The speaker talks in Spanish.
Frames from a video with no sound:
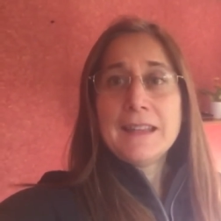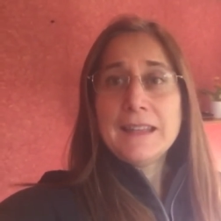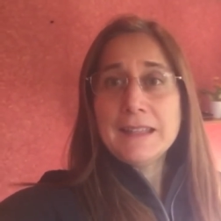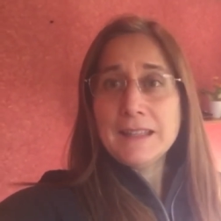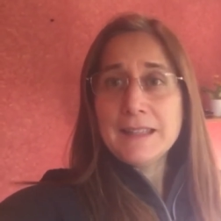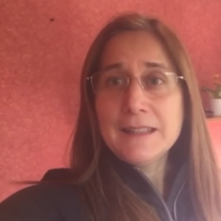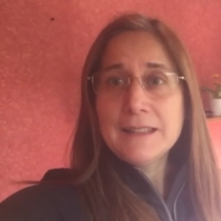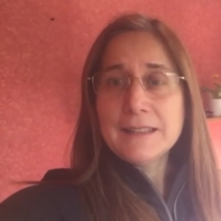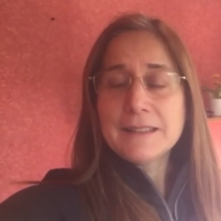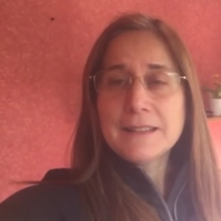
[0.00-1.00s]

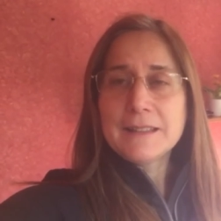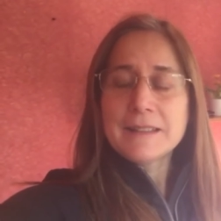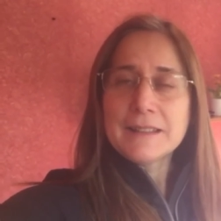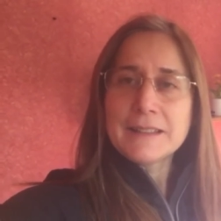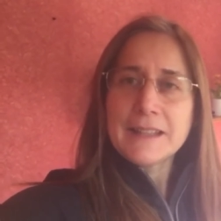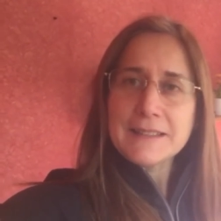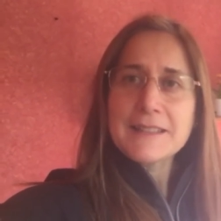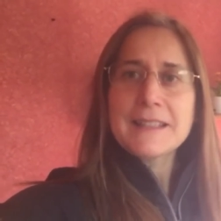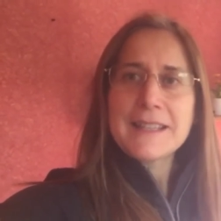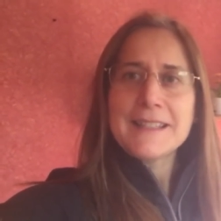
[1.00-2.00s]
Y esa
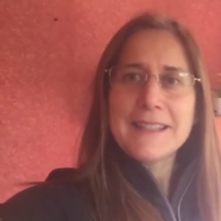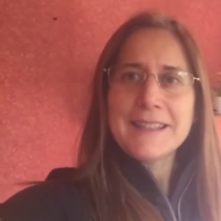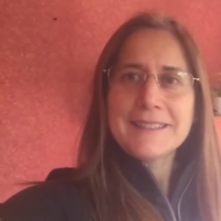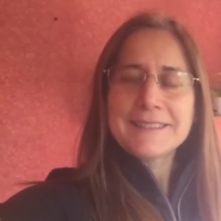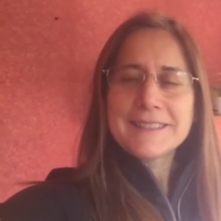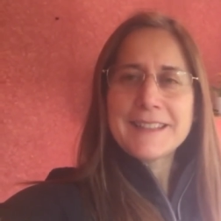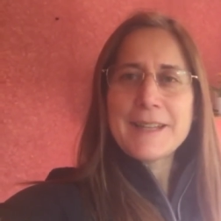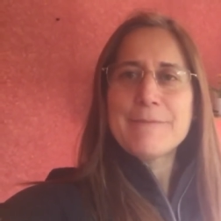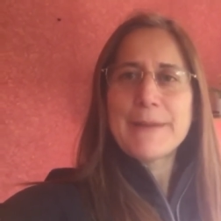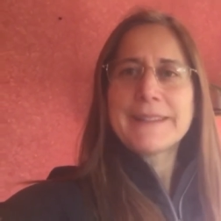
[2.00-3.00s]
cercanía
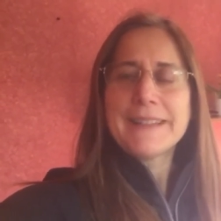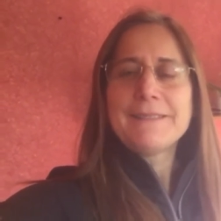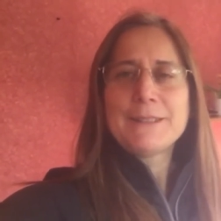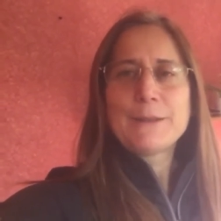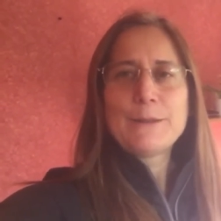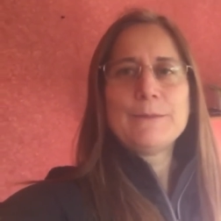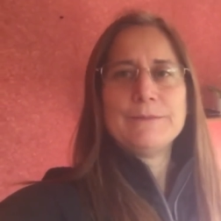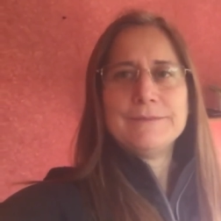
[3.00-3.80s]
es parte de nuestro club.